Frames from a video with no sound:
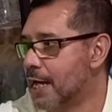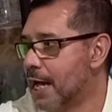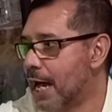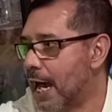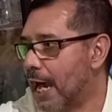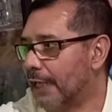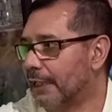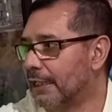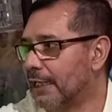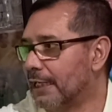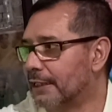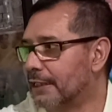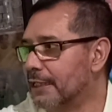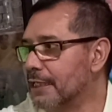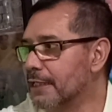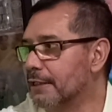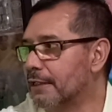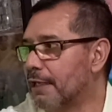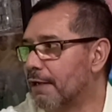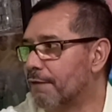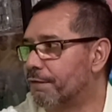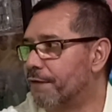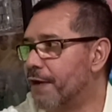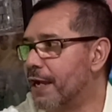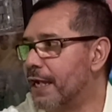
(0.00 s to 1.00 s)
Aí na
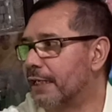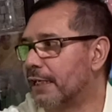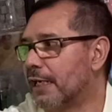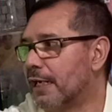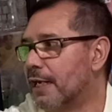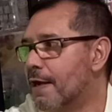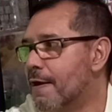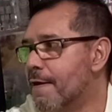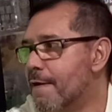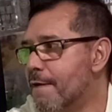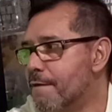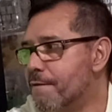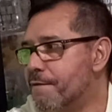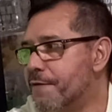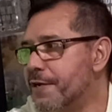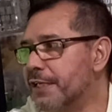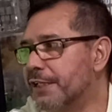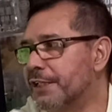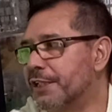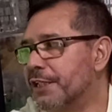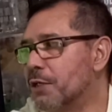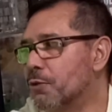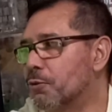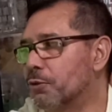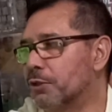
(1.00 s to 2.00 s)
quinta-feira,
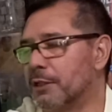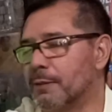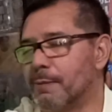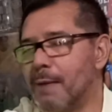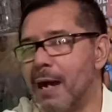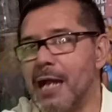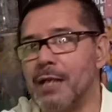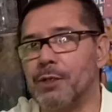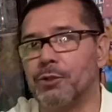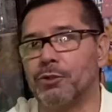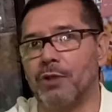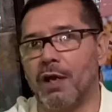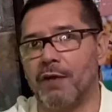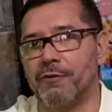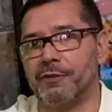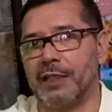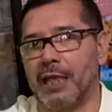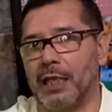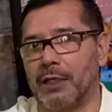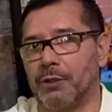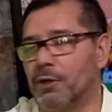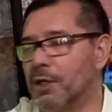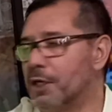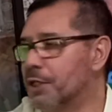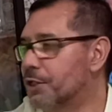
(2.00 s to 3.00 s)
25 de maio, 9
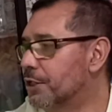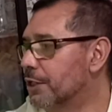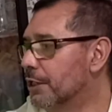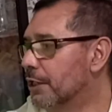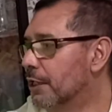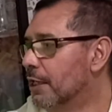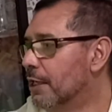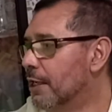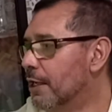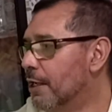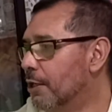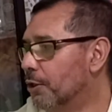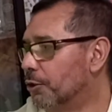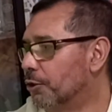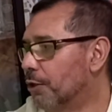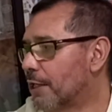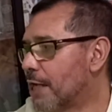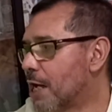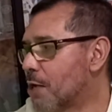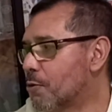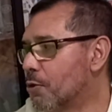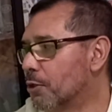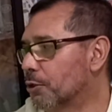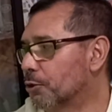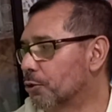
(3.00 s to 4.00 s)
da noite,
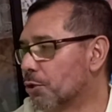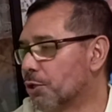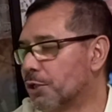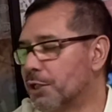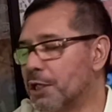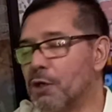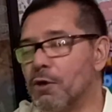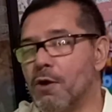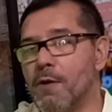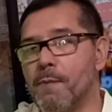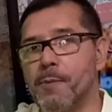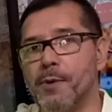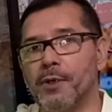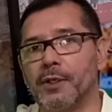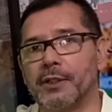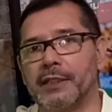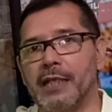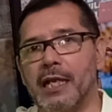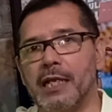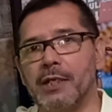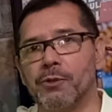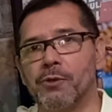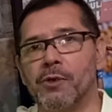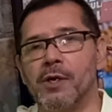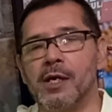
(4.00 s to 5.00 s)
joga contra o Cerro
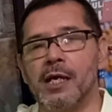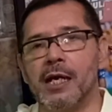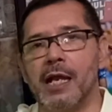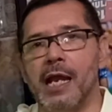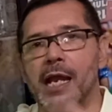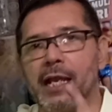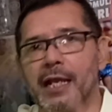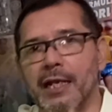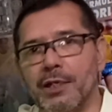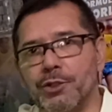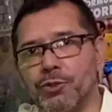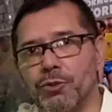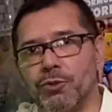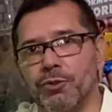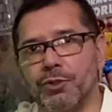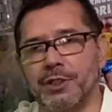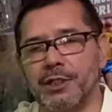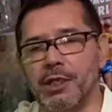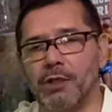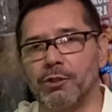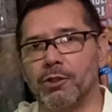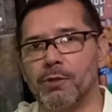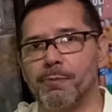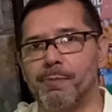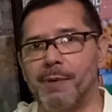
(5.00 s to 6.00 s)
Porteio em
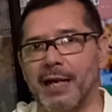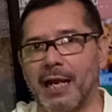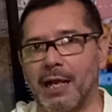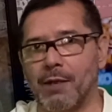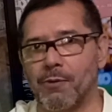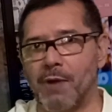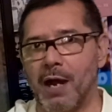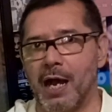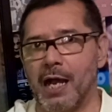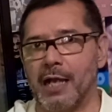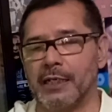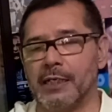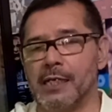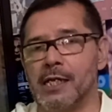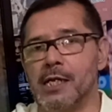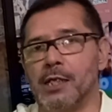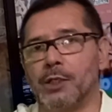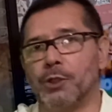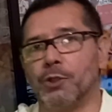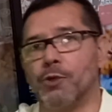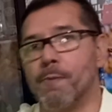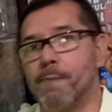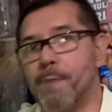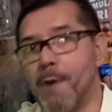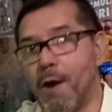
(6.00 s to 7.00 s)
Assunção, no Paraguai.
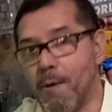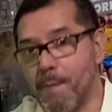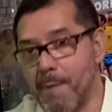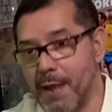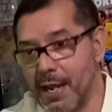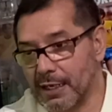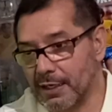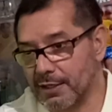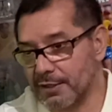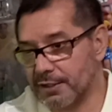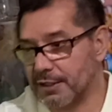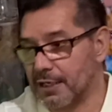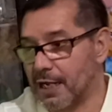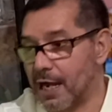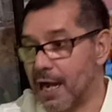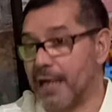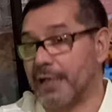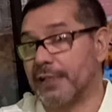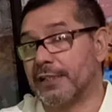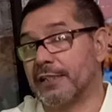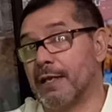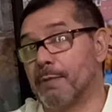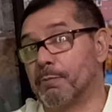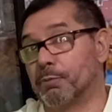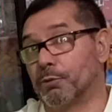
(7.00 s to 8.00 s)
E o Palmeiras, a
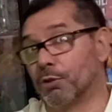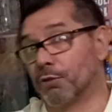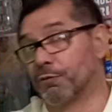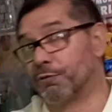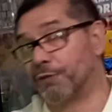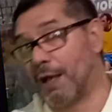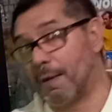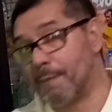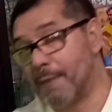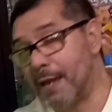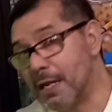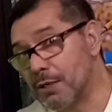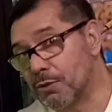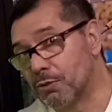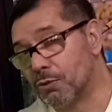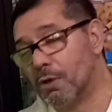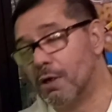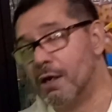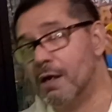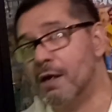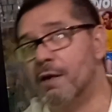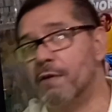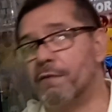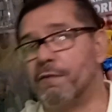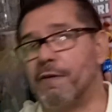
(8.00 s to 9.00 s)
exemplo do
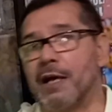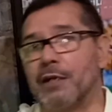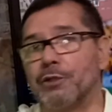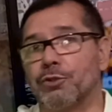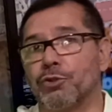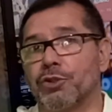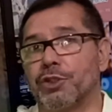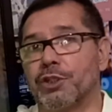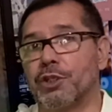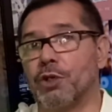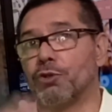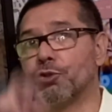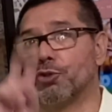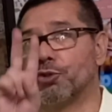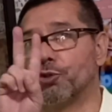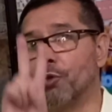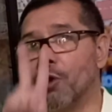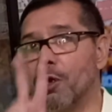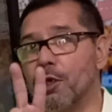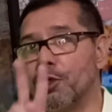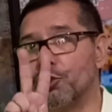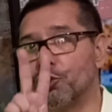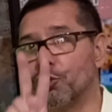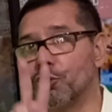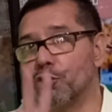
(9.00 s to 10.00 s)
Flamengo, faz os seus
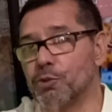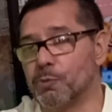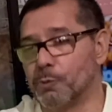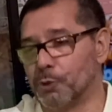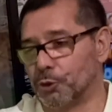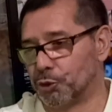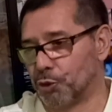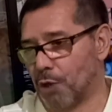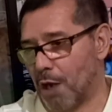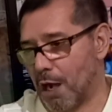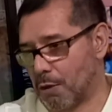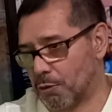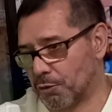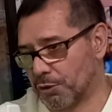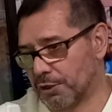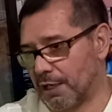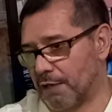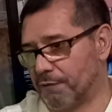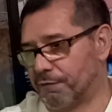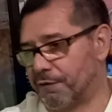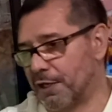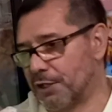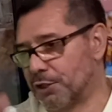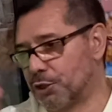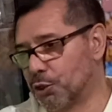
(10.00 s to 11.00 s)
dois últimos jogos da
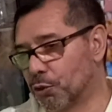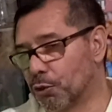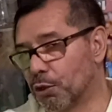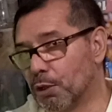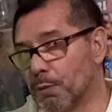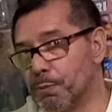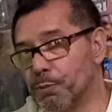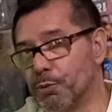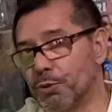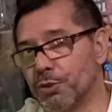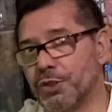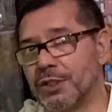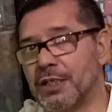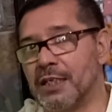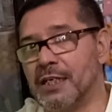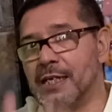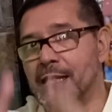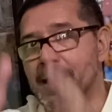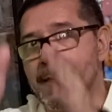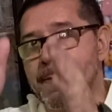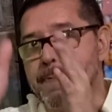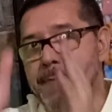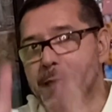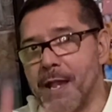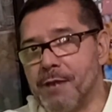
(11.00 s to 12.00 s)
fase de grupos
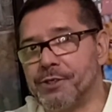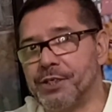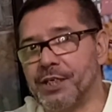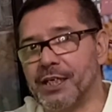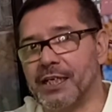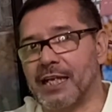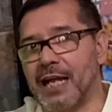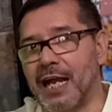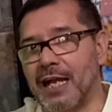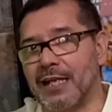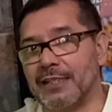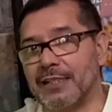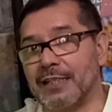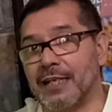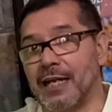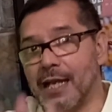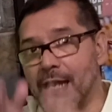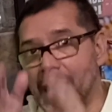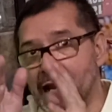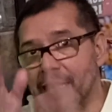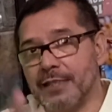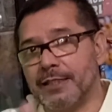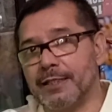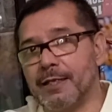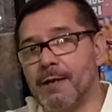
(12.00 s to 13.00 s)
dentro de casa,
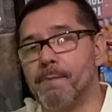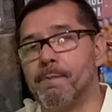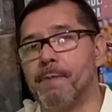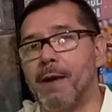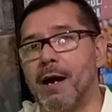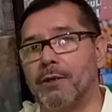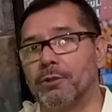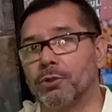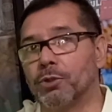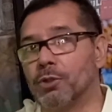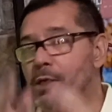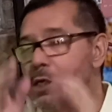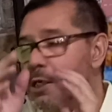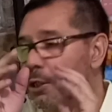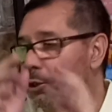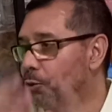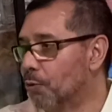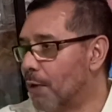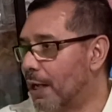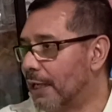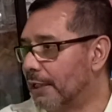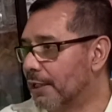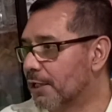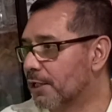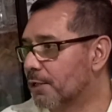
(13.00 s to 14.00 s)
em São Paulo, no
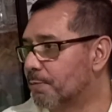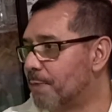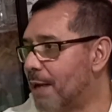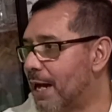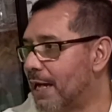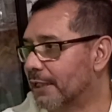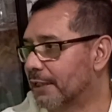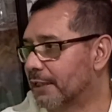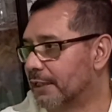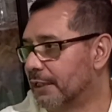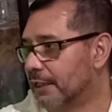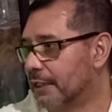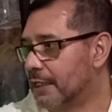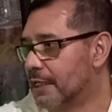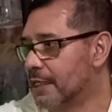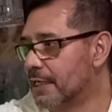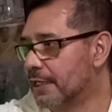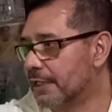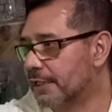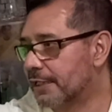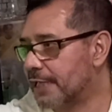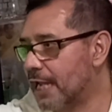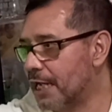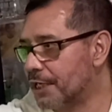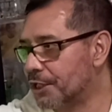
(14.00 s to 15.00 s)
Allianz Parque.
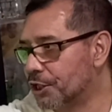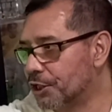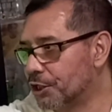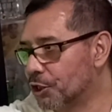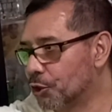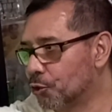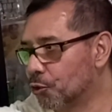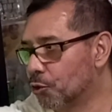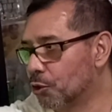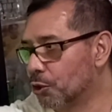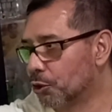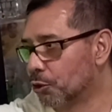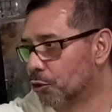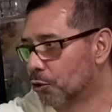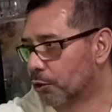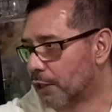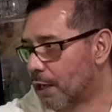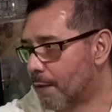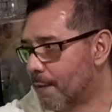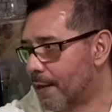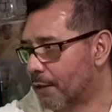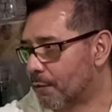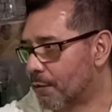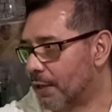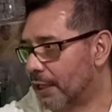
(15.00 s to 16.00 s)
7 de junho, que é
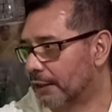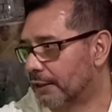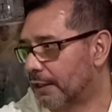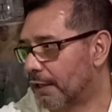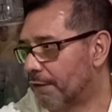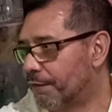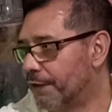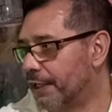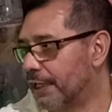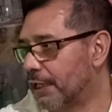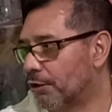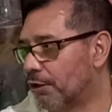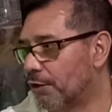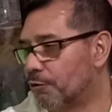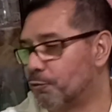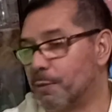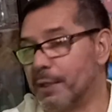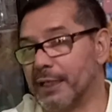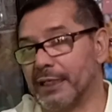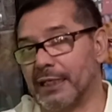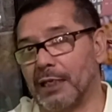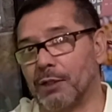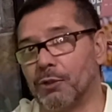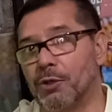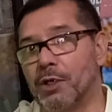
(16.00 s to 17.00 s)
uma quarta-feira,
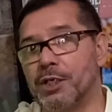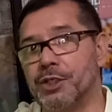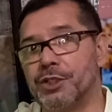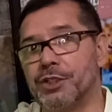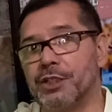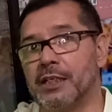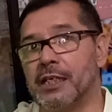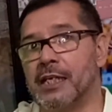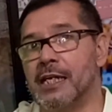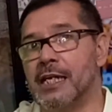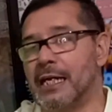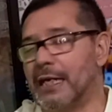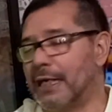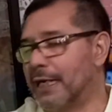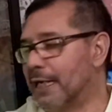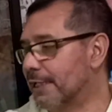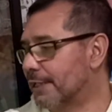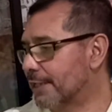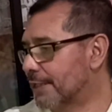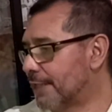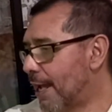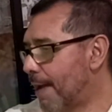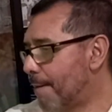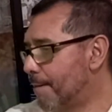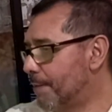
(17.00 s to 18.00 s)
9h30 da noite,
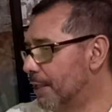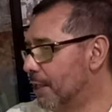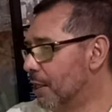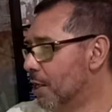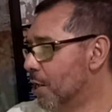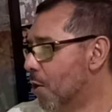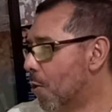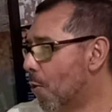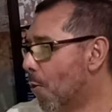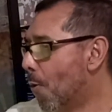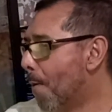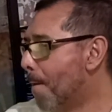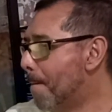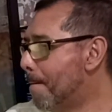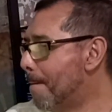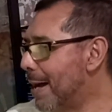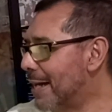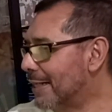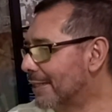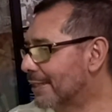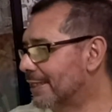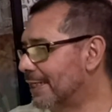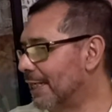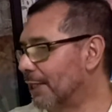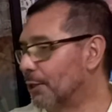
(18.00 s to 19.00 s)
recebe o
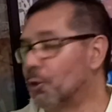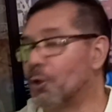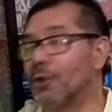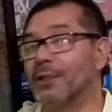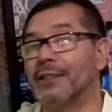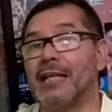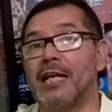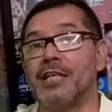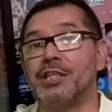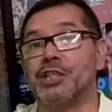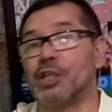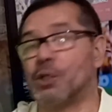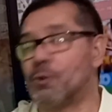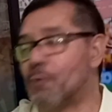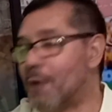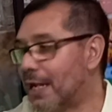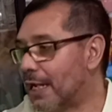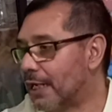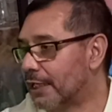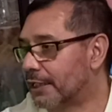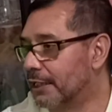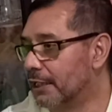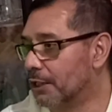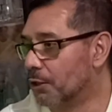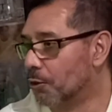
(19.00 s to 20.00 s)
Barcelona de
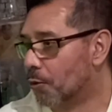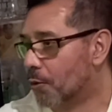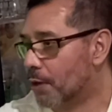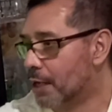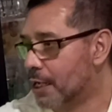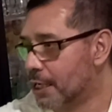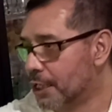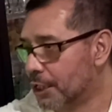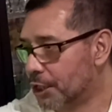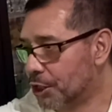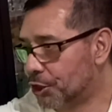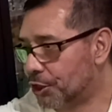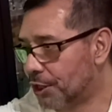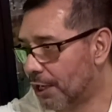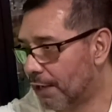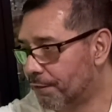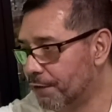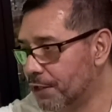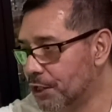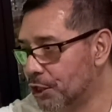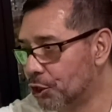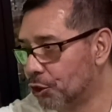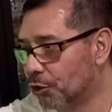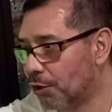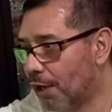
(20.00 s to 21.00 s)
Guayaquil. E dia
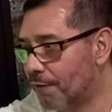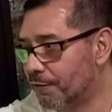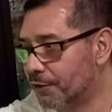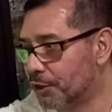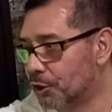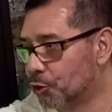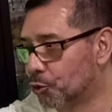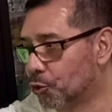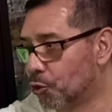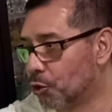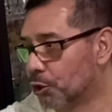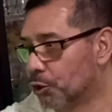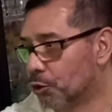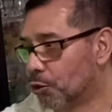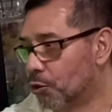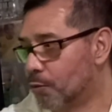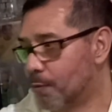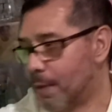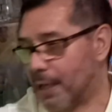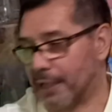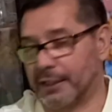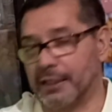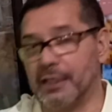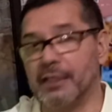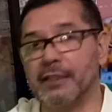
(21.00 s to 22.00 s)
29 de junho,
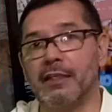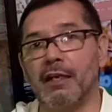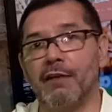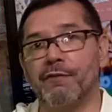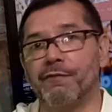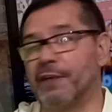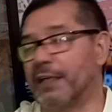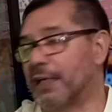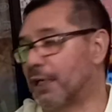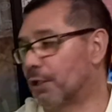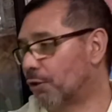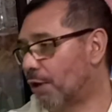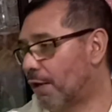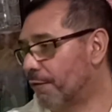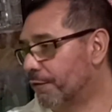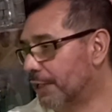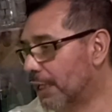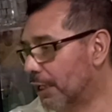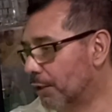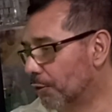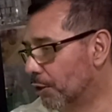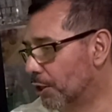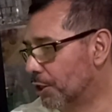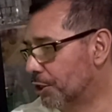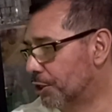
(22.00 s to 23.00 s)
uma quinta-feira, 9
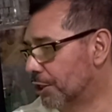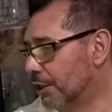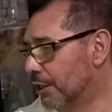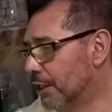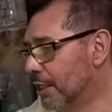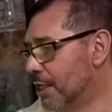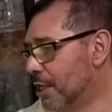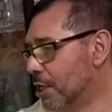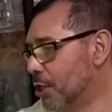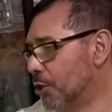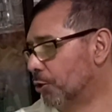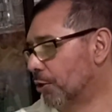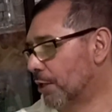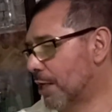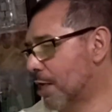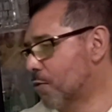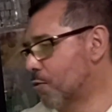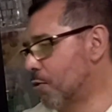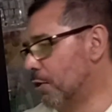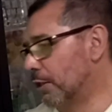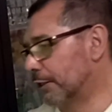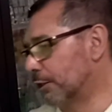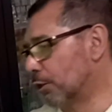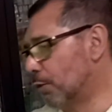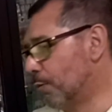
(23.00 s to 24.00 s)
da noite, joga
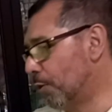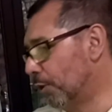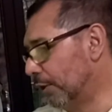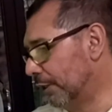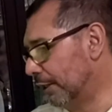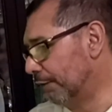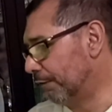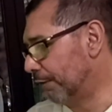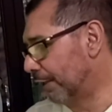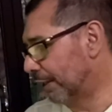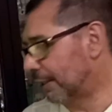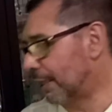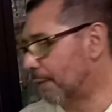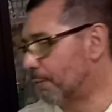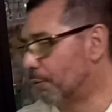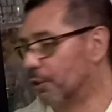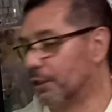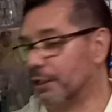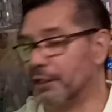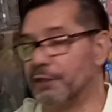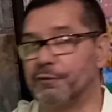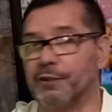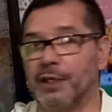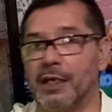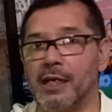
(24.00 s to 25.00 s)
contra o Bolívar da
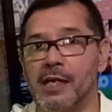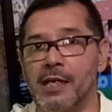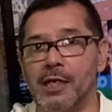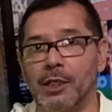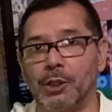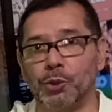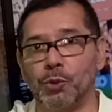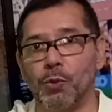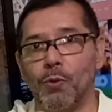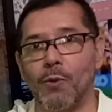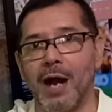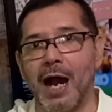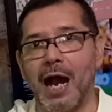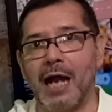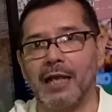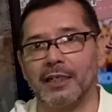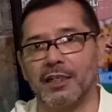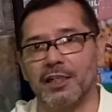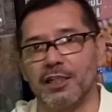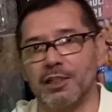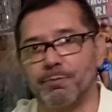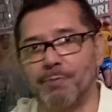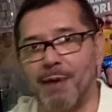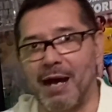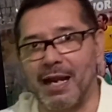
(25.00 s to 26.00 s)
Bolívia no
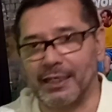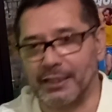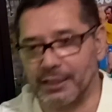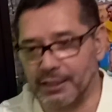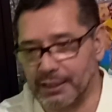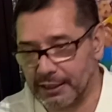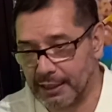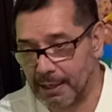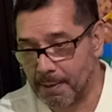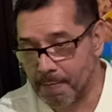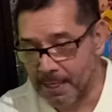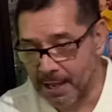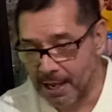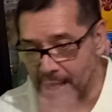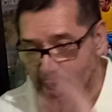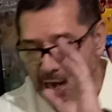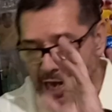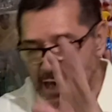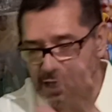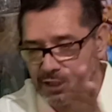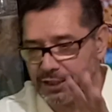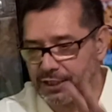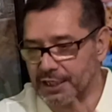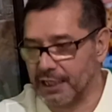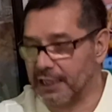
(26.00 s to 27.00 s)
Allianz Parque.
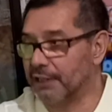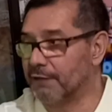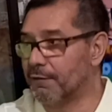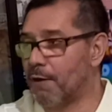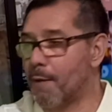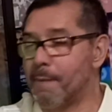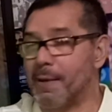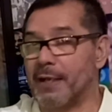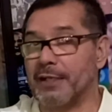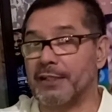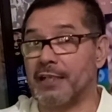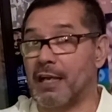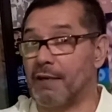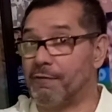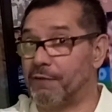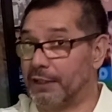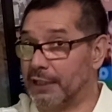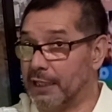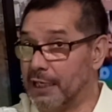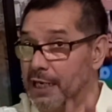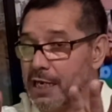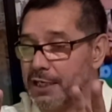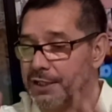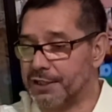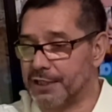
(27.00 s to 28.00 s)
Em seguida, vou passar,
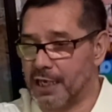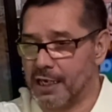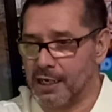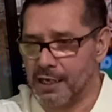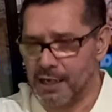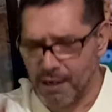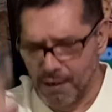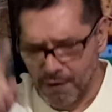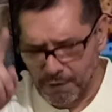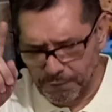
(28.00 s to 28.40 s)
falei antes, né?